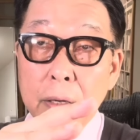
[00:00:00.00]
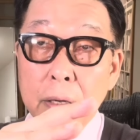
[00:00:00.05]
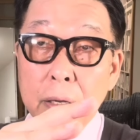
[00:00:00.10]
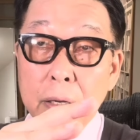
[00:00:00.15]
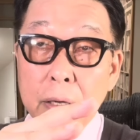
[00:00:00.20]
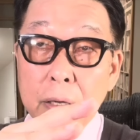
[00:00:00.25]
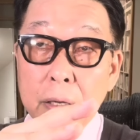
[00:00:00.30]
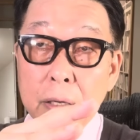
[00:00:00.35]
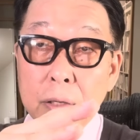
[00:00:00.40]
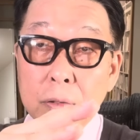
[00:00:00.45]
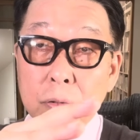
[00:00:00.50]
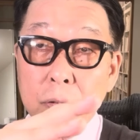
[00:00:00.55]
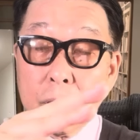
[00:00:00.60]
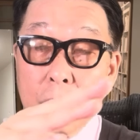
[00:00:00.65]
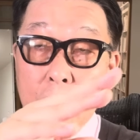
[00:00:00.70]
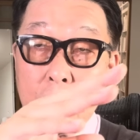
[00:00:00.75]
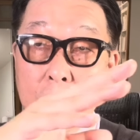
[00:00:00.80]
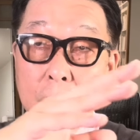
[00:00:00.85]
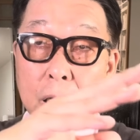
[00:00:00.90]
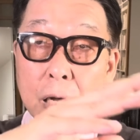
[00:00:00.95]
えー、それ
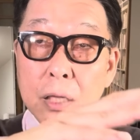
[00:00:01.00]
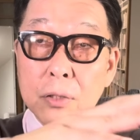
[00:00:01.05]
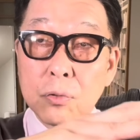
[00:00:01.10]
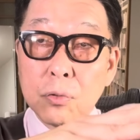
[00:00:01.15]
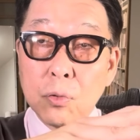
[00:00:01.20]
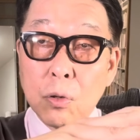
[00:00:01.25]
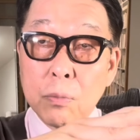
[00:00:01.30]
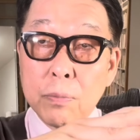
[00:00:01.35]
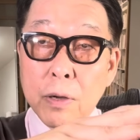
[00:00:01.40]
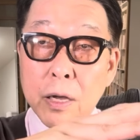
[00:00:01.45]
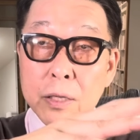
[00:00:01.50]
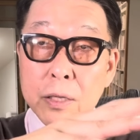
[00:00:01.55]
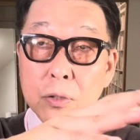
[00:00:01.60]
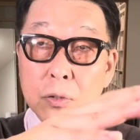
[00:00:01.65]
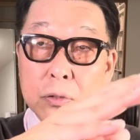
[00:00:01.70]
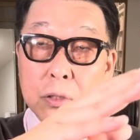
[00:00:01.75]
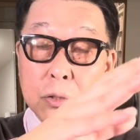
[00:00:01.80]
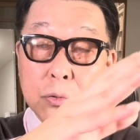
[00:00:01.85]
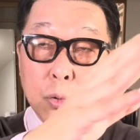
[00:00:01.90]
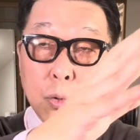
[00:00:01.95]
から関東、場合に
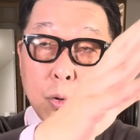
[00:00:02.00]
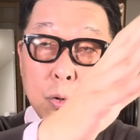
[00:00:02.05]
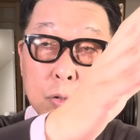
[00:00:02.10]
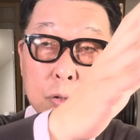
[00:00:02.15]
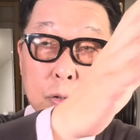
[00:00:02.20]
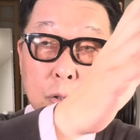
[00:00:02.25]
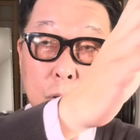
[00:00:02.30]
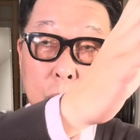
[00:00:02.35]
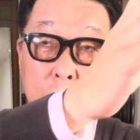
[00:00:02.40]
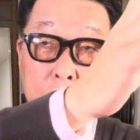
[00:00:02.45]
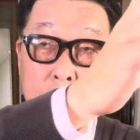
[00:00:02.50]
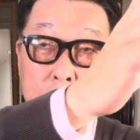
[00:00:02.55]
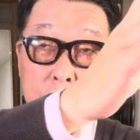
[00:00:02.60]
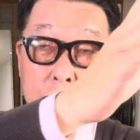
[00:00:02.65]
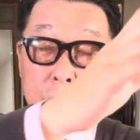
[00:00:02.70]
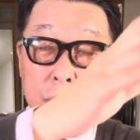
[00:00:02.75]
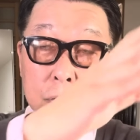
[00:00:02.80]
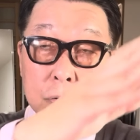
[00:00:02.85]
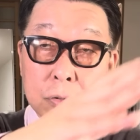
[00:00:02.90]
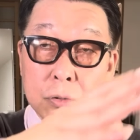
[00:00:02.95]
よっては東北の方に
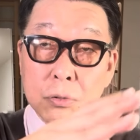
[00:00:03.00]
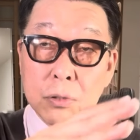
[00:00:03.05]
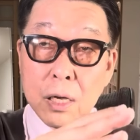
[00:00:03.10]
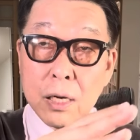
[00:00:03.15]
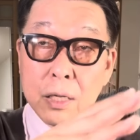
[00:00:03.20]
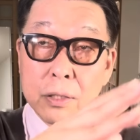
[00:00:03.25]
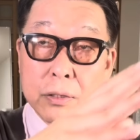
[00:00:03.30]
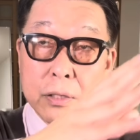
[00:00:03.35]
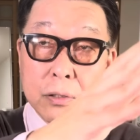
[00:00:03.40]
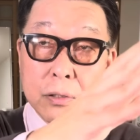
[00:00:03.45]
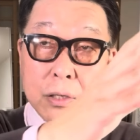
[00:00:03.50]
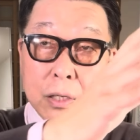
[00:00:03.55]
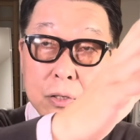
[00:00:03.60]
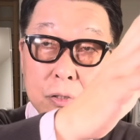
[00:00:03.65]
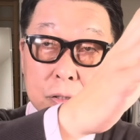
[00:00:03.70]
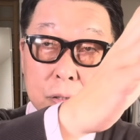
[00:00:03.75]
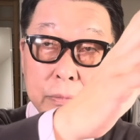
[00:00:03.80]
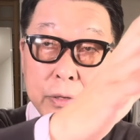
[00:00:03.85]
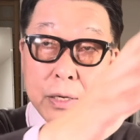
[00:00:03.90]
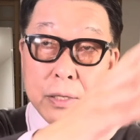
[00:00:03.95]
こうずっと上がっていく可
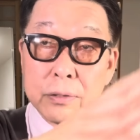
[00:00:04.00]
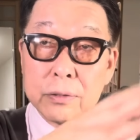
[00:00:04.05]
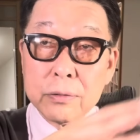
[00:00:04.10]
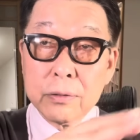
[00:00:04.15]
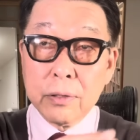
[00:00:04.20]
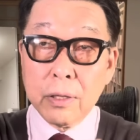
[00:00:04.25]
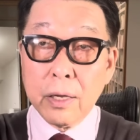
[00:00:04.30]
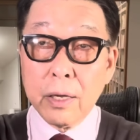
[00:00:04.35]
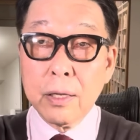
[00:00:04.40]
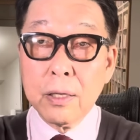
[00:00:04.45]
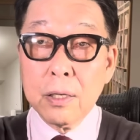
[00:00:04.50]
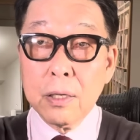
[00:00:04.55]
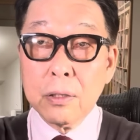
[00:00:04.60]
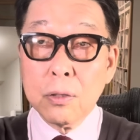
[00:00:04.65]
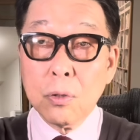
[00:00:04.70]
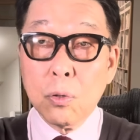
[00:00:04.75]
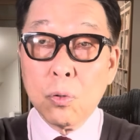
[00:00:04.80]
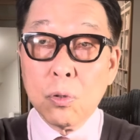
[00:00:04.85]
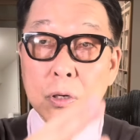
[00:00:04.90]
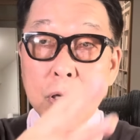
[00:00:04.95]
能性もあるんで、
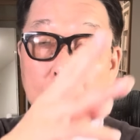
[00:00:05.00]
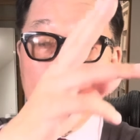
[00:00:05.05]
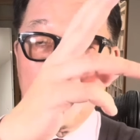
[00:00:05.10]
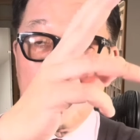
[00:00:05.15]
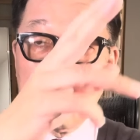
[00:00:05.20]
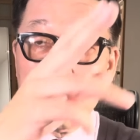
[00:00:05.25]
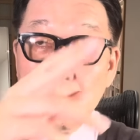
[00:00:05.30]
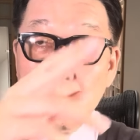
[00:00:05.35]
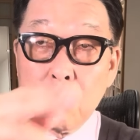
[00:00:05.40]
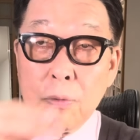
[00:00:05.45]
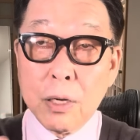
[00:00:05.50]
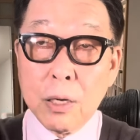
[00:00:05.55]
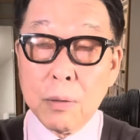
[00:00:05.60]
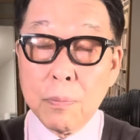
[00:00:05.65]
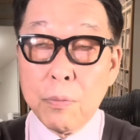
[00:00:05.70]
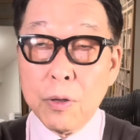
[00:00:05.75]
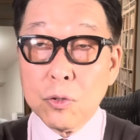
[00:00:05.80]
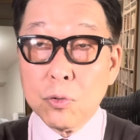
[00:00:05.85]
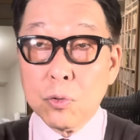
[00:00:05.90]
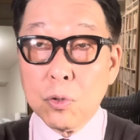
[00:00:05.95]
で北海道もまあ
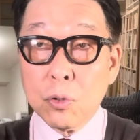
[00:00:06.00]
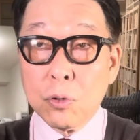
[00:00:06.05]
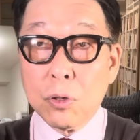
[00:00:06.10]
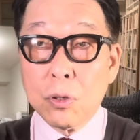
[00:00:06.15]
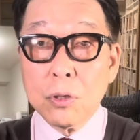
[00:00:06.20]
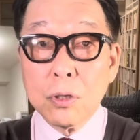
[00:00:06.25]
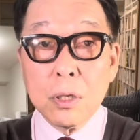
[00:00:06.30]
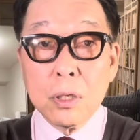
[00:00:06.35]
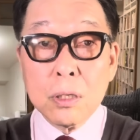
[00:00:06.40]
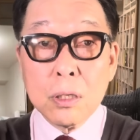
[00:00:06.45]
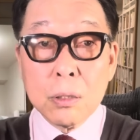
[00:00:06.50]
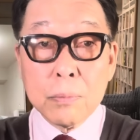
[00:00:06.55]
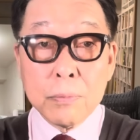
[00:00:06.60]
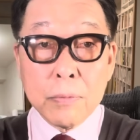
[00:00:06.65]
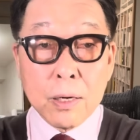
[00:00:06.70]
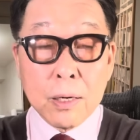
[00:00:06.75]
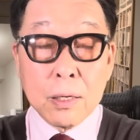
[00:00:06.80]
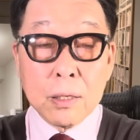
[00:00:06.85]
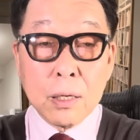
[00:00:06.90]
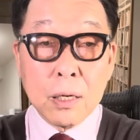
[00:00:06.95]
別途
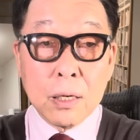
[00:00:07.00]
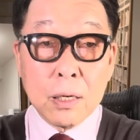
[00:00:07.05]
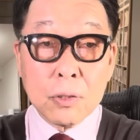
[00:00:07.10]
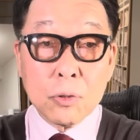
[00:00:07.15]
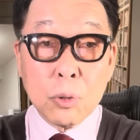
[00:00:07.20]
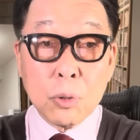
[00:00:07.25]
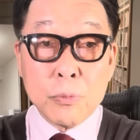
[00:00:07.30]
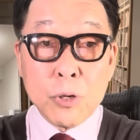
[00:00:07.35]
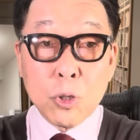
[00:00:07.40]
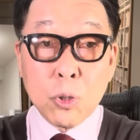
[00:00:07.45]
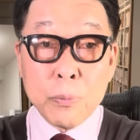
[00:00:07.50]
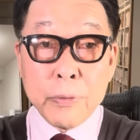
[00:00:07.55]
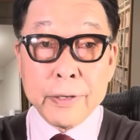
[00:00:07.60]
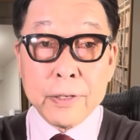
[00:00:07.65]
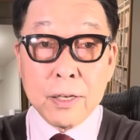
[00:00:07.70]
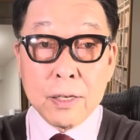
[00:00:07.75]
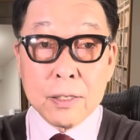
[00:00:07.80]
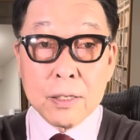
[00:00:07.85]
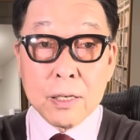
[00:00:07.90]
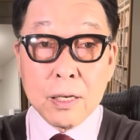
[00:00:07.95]
今、苫小牧
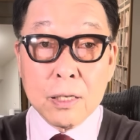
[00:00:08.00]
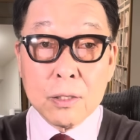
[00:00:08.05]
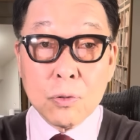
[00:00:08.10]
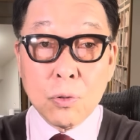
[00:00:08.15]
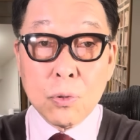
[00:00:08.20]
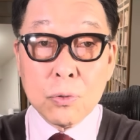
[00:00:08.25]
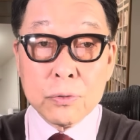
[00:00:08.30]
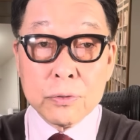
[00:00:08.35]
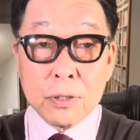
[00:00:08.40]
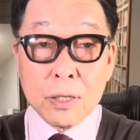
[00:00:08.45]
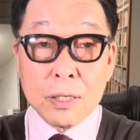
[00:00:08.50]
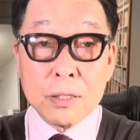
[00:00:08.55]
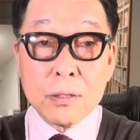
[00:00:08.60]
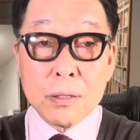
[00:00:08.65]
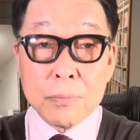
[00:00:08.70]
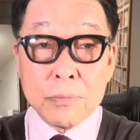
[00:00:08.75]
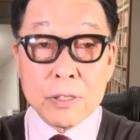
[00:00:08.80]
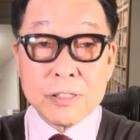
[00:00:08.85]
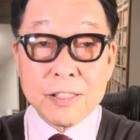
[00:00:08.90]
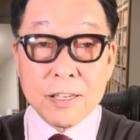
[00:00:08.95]
なんか豪雨になっ
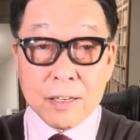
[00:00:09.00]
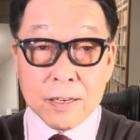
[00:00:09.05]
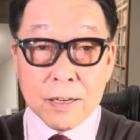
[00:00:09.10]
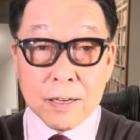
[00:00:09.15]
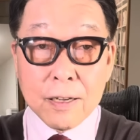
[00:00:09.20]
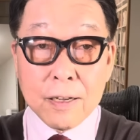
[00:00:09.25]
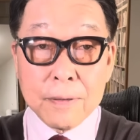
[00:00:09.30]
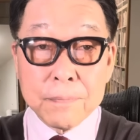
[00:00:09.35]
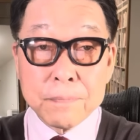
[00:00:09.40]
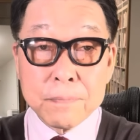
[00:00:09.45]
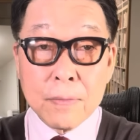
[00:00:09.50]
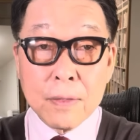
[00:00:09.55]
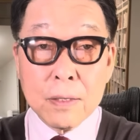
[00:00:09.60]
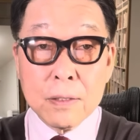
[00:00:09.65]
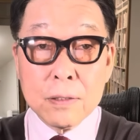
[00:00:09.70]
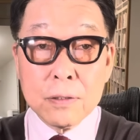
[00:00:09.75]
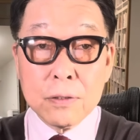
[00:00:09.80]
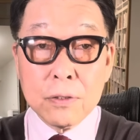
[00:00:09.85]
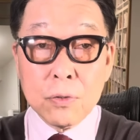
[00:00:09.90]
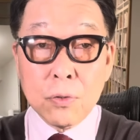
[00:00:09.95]
てますから、
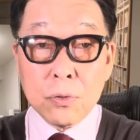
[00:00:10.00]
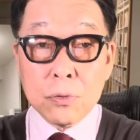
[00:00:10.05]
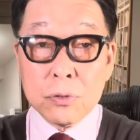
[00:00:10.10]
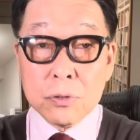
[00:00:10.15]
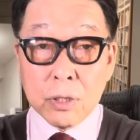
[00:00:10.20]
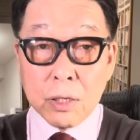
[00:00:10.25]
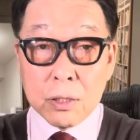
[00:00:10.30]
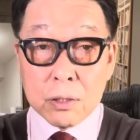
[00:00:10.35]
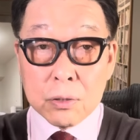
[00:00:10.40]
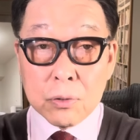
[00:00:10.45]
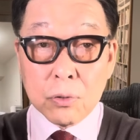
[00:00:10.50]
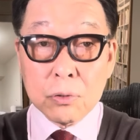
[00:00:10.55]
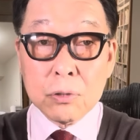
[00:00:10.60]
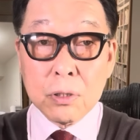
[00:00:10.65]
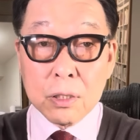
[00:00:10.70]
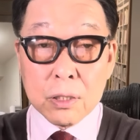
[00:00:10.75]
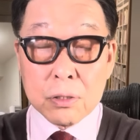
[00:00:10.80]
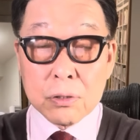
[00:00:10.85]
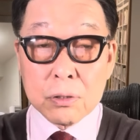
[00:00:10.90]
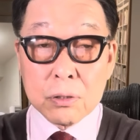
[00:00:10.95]
日本全国
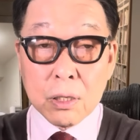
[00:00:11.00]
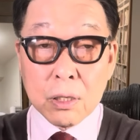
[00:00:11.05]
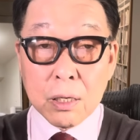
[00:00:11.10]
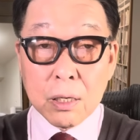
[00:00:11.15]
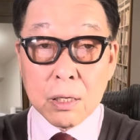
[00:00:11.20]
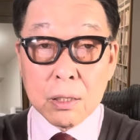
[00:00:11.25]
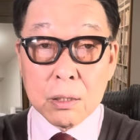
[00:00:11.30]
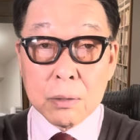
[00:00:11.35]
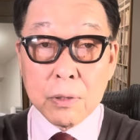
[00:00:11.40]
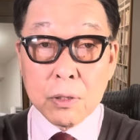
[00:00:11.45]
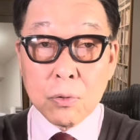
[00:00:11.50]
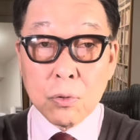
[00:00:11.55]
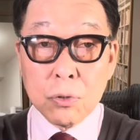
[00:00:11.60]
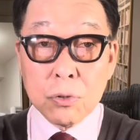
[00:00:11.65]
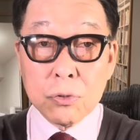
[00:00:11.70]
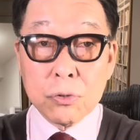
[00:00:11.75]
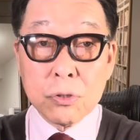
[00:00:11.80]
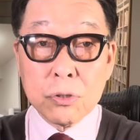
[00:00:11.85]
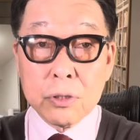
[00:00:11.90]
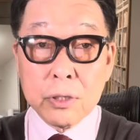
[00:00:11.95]
がですね、今こう
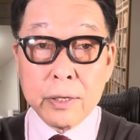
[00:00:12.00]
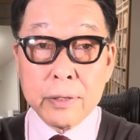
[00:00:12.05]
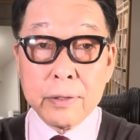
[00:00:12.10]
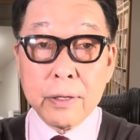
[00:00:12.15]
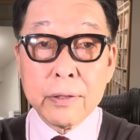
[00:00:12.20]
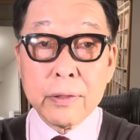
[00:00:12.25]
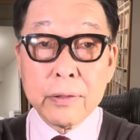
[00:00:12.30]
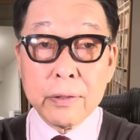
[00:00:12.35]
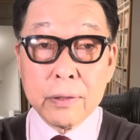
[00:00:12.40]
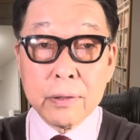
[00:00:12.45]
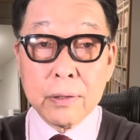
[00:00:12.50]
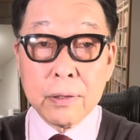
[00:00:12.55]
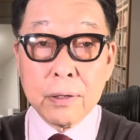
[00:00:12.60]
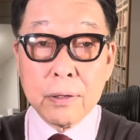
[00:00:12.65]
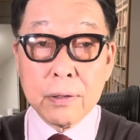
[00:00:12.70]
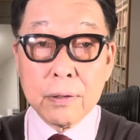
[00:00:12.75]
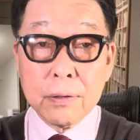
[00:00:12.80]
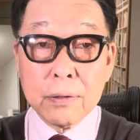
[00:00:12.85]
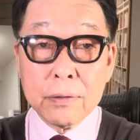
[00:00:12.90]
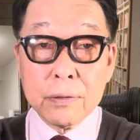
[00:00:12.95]
いう水害な
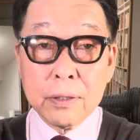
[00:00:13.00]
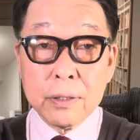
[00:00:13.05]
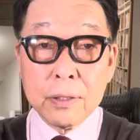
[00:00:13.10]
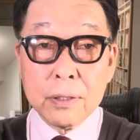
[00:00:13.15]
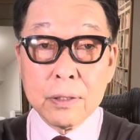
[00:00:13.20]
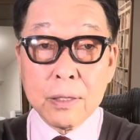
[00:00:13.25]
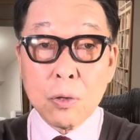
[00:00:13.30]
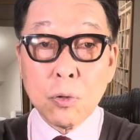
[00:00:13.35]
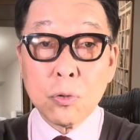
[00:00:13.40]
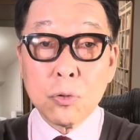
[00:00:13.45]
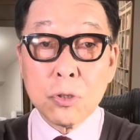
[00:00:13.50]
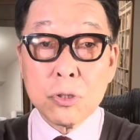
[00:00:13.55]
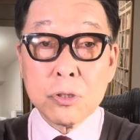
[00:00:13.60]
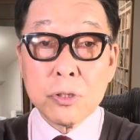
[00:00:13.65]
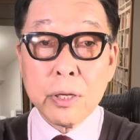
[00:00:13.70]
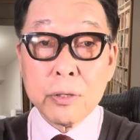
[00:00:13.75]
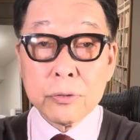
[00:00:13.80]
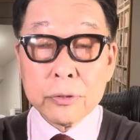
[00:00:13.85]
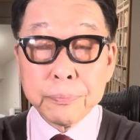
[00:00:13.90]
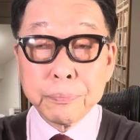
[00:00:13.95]
になろうとし
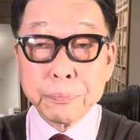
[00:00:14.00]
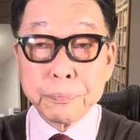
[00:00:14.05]
てる。